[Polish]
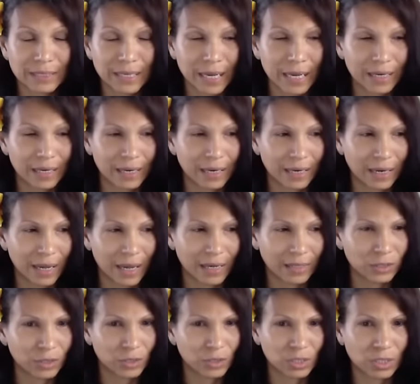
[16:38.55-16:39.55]
Tak właśnie
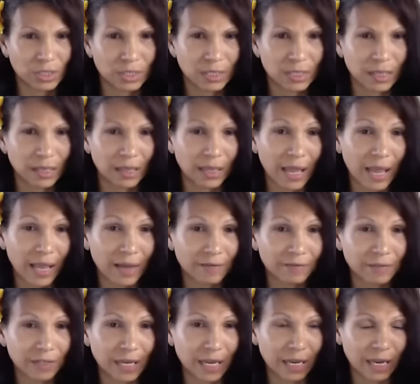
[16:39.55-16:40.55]
powiedział i wtedy po
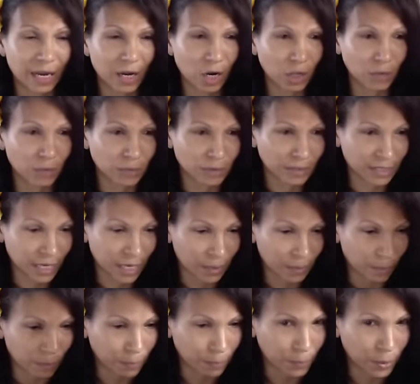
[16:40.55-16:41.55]
prostu
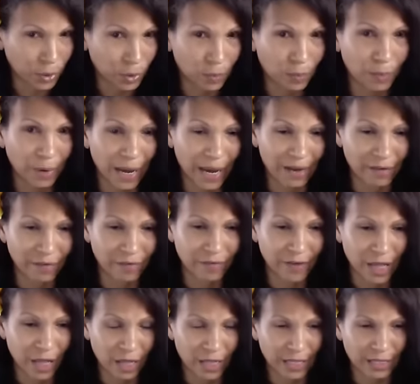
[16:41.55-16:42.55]
wyszłam, a potem nagle
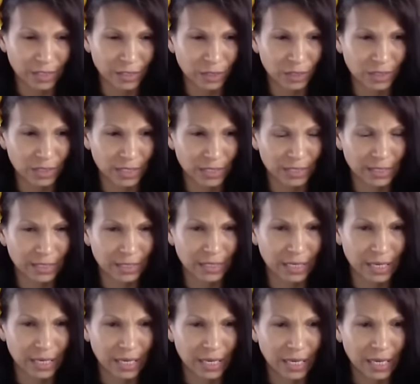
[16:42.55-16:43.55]
spadłam na tą szklaną
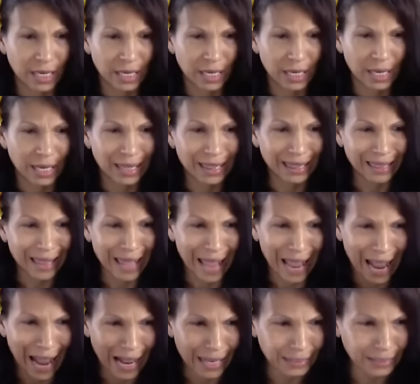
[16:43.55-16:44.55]
podłogę. Ta
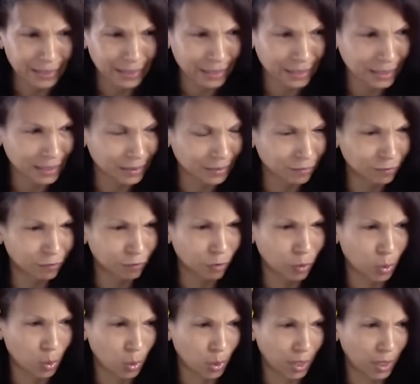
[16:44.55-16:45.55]
podłoga cała była
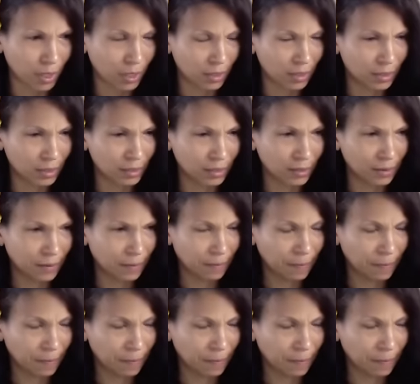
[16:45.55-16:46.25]
ze szkła.